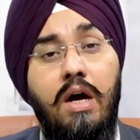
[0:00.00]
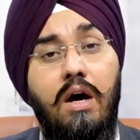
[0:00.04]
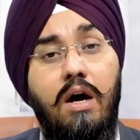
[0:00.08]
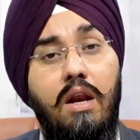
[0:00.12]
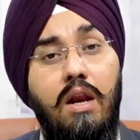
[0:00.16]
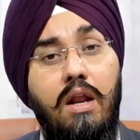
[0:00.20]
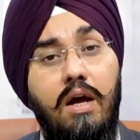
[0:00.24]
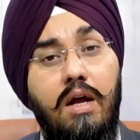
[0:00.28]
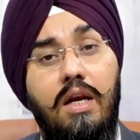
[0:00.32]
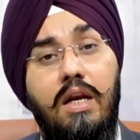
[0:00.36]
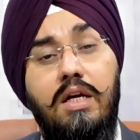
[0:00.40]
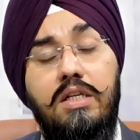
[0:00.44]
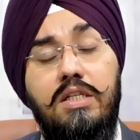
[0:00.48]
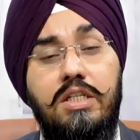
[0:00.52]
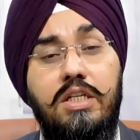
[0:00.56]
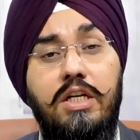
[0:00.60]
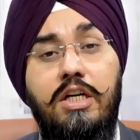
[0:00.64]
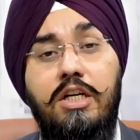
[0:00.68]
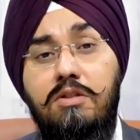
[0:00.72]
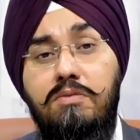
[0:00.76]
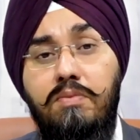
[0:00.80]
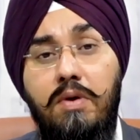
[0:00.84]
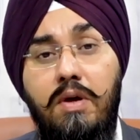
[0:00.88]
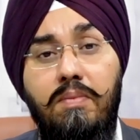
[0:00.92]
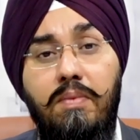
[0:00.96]
अलग अलग
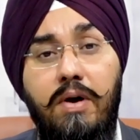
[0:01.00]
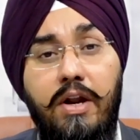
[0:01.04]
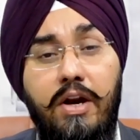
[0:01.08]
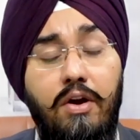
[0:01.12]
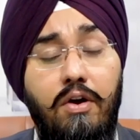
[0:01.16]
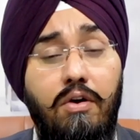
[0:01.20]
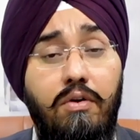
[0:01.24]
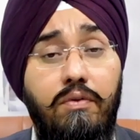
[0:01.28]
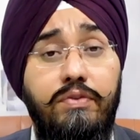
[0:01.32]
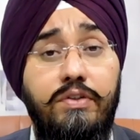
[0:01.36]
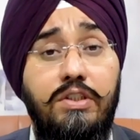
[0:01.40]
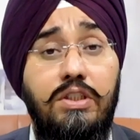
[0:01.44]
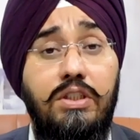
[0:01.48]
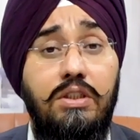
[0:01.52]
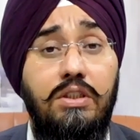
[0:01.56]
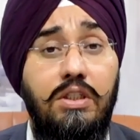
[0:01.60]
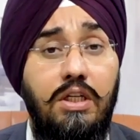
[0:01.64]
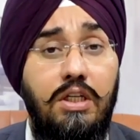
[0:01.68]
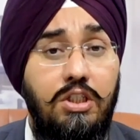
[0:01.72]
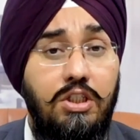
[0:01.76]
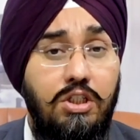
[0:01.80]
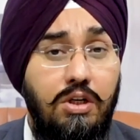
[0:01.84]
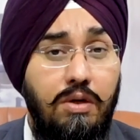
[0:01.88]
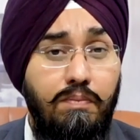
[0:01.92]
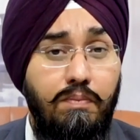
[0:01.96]
स्टेट्स में हमारे ऑफिस
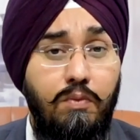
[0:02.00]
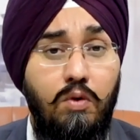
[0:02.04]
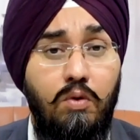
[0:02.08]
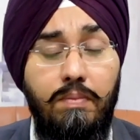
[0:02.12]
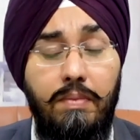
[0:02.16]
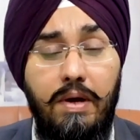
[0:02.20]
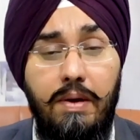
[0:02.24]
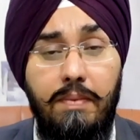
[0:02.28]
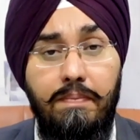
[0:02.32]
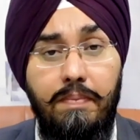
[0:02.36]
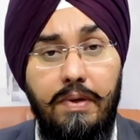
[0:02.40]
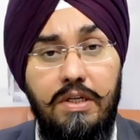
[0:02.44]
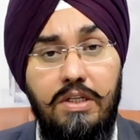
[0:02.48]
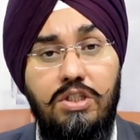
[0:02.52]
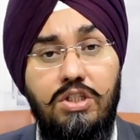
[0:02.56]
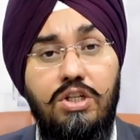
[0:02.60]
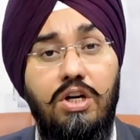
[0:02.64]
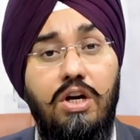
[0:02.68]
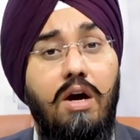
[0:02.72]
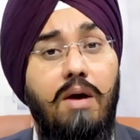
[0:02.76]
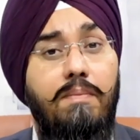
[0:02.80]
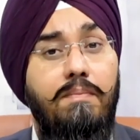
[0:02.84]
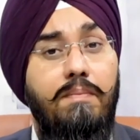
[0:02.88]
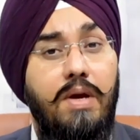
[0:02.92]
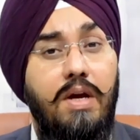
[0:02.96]
हैं जम्मू में
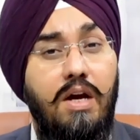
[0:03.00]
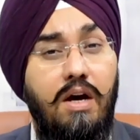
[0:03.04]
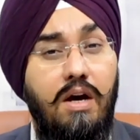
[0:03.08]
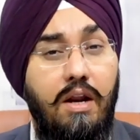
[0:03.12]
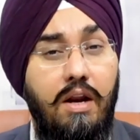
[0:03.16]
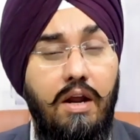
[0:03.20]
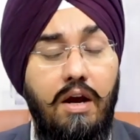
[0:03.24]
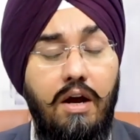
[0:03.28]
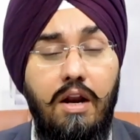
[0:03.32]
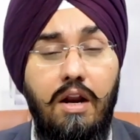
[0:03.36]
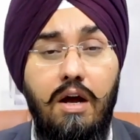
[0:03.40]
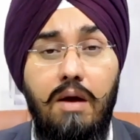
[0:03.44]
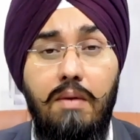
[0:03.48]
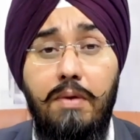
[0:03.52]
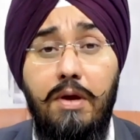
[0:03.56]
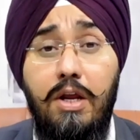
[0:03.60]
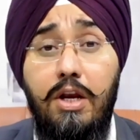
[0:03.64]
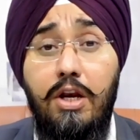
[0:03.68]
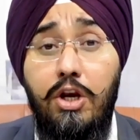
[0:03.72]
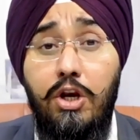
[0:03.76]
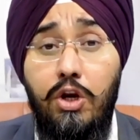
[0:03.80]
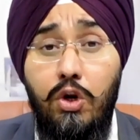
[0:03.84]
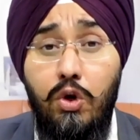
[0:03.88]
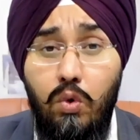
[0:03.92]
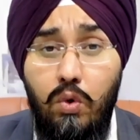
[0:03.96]
पंजाब में हरियाणा में
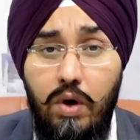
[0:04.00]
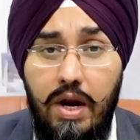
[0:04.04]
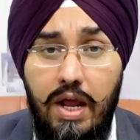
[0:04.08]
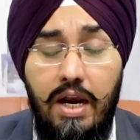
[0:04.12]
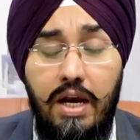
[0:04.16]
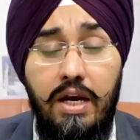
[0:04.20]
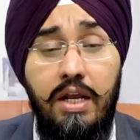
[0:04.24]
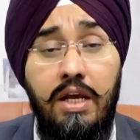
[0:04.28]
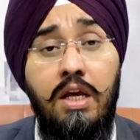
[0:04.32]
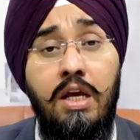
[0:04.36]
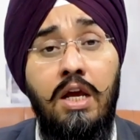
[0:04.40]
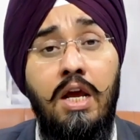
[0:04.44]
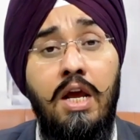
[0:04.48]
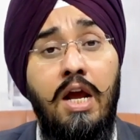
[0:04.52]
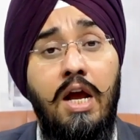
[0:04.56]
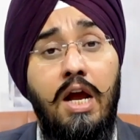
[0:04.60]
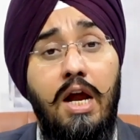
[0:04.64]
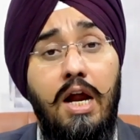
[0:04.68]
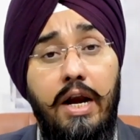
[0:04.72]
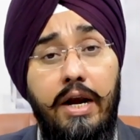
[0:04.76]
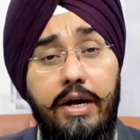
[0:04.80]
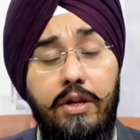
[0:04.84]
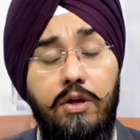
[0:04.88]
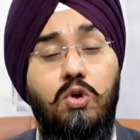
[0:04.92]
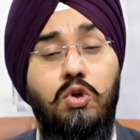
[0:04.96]
न्यू डेली
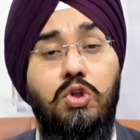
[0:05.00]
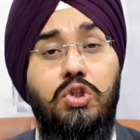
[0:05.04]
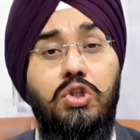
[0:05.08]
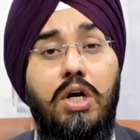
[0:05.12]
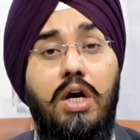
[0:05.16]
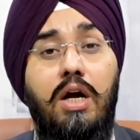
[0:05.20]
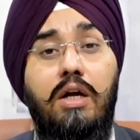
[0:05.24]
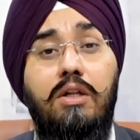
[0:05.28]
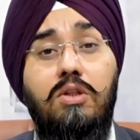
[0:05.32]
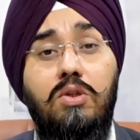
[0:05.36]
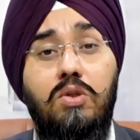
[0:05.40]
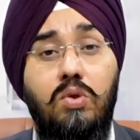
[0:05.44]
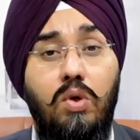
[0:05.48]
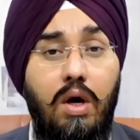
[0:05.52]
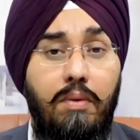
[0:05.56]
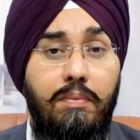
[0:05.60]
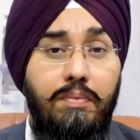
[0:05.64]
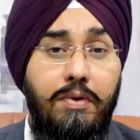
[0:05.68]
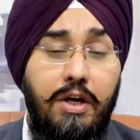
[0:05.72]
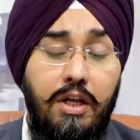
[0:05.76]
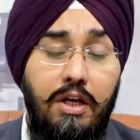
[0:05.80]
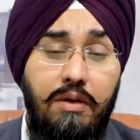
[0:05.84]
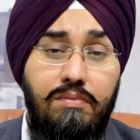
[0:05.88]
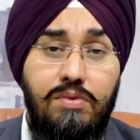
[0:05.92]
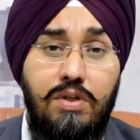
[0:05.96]
एंड गुजरात सो
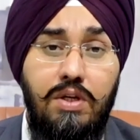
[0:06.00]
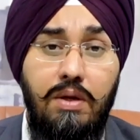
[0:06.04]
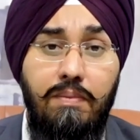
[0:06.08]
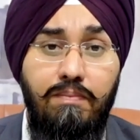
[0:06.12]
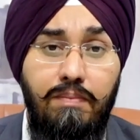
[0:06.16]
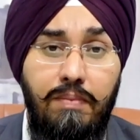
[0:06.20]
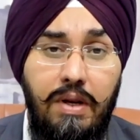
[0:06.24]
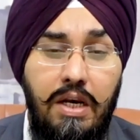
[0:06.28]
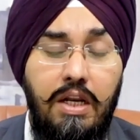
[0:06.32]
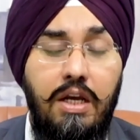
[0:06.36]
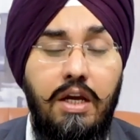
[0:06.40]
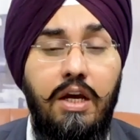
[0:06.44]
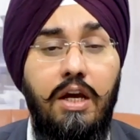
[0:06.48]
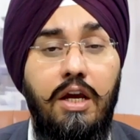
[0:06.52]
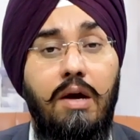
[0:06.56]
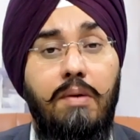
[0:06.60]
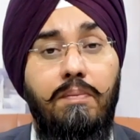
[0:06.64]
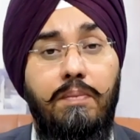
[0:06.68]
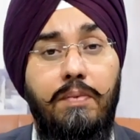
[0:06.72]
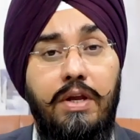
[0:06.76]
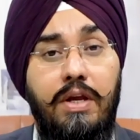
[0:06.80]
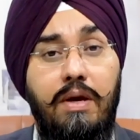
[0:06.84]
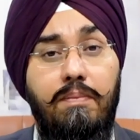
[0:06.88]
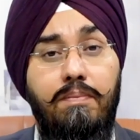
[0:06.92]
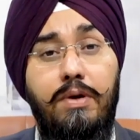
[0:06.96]
आप टीम से मिलकर
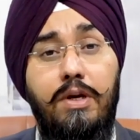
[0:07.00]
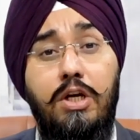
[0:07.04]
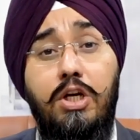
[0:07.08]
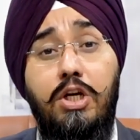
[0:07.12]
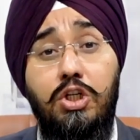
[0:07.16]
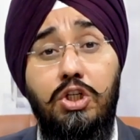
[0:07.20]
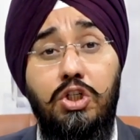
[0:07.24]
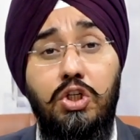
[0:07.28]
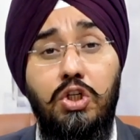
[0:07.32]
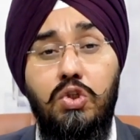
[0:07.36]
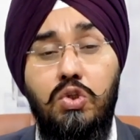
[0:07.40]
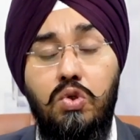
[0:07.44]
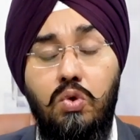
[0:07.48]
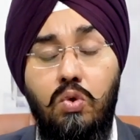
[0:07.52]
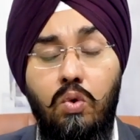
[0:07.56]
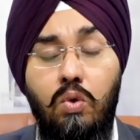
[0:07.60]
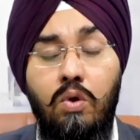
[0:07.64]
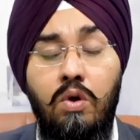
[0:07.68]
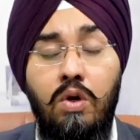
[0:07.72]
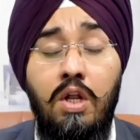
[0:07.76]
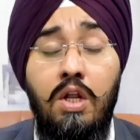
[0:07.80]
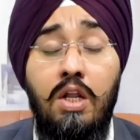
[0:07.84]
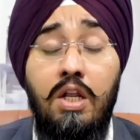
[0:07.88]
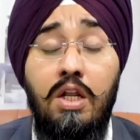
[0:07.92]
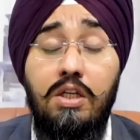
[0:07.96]
अपनी अप्लीकेशन को
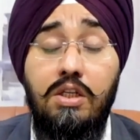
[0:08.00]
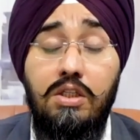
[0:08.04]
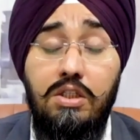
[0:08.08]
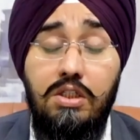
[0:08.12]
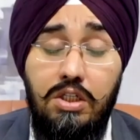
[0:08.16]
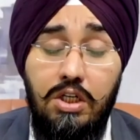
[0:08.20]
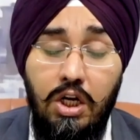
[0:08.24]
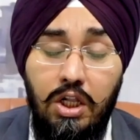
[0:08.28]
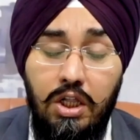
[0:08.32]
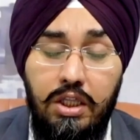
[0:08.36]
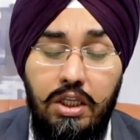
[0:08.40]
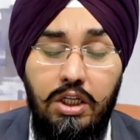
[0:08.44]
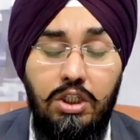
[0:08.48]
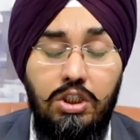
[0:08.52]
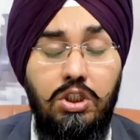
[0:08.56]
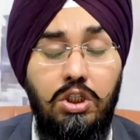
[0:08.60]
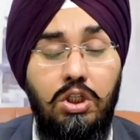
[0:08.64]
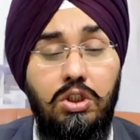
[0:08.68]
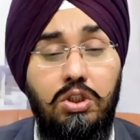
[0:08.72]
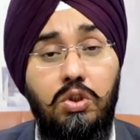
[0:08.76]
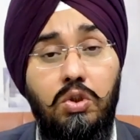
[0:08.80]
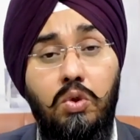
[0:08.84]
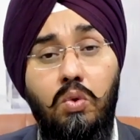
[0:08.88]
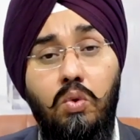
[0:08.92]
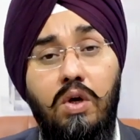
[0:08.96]
जल्दी
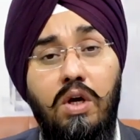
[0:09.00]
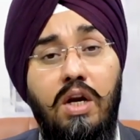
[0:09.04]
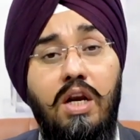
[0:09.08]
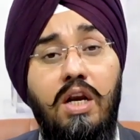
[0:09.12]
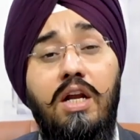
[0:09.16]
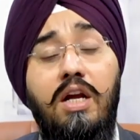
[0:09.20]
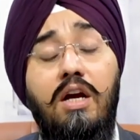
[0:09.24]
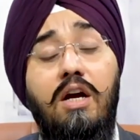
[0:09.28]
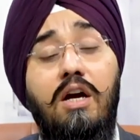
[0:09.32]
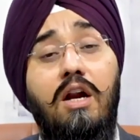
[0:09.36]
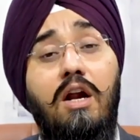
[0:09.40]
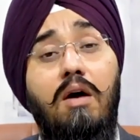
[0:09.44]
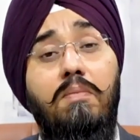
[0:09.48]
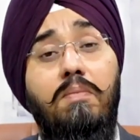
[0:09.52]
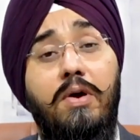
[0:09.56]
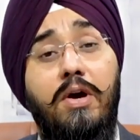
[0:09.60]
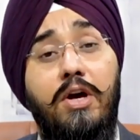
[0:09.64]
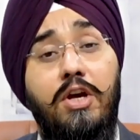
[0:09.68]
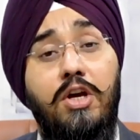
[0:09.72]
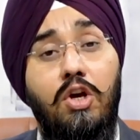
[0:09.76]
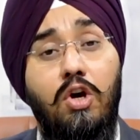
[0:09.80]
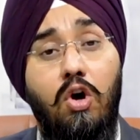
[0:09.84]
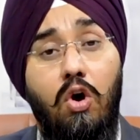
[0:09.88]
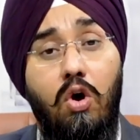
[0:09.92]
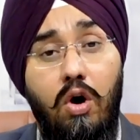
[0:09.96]
से शुरू कर लें अगर आप
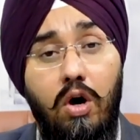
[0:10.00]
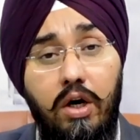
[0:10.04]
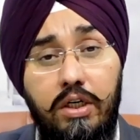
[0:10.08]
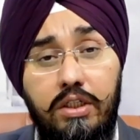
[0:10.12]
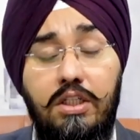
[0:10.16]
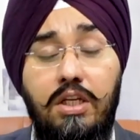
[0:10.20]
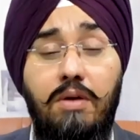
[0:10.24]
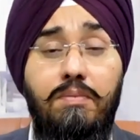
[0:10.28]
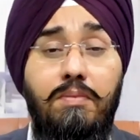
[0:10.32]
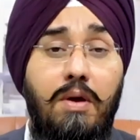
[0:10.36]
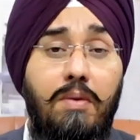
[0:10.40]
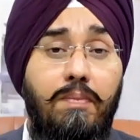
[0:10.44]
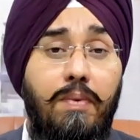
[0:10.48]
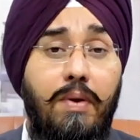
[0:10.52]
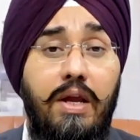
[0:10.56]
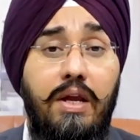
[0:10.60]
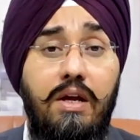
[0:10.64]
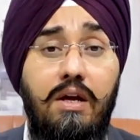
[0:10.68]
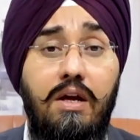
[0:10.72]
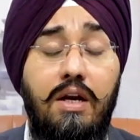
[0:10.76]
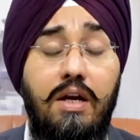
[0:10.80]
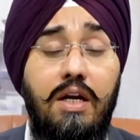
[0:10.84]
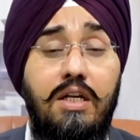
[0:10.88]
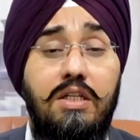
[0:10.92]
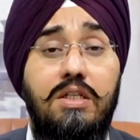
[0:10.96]
कहीं और से भी अप्लाई
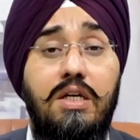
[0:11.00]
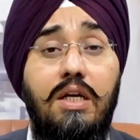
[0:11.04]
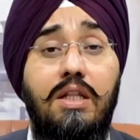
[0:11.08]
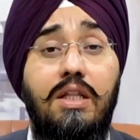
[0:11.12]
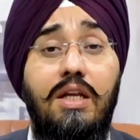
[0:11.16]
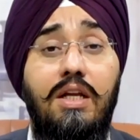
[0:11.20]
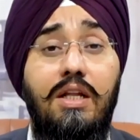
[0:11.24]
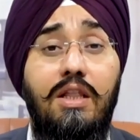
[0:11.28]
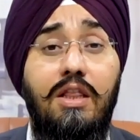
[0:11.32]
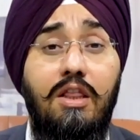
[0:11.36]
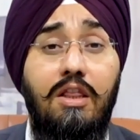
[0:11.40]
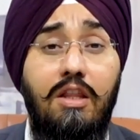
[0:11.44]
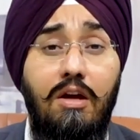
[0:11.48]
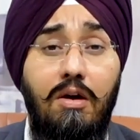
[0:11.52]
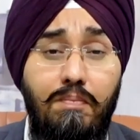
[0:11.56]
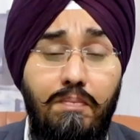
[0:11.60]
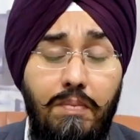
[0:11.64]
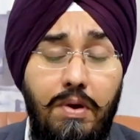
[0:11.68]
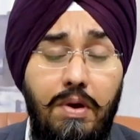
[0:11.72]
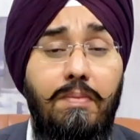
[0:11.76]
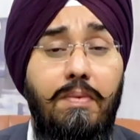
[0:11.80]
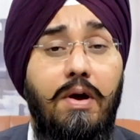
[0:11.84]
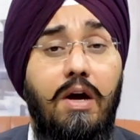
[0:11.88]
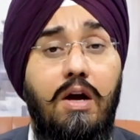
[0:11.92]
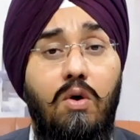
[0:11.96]
करना चाहते हैं तब
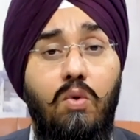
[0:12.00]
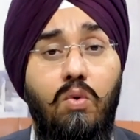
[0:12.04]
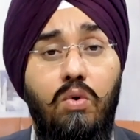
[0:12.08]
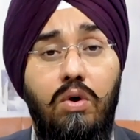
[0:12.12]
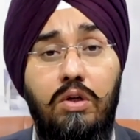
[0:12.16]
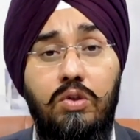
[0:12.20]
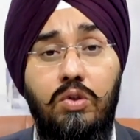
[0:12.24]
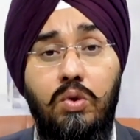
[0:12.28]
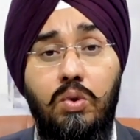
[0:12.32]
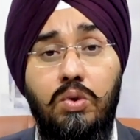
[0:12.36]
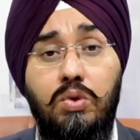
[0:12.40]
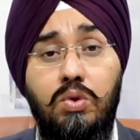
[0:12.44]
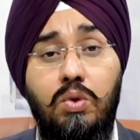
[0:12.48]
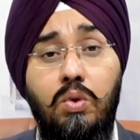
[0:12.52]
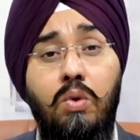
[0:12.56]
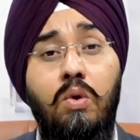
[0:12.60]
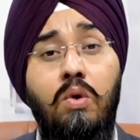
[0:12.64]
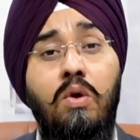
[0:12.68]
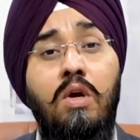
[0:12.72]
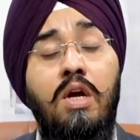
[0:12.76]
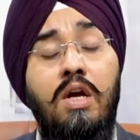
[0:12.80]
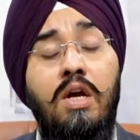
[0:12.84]
भी मैं कहूंगा दोस्तों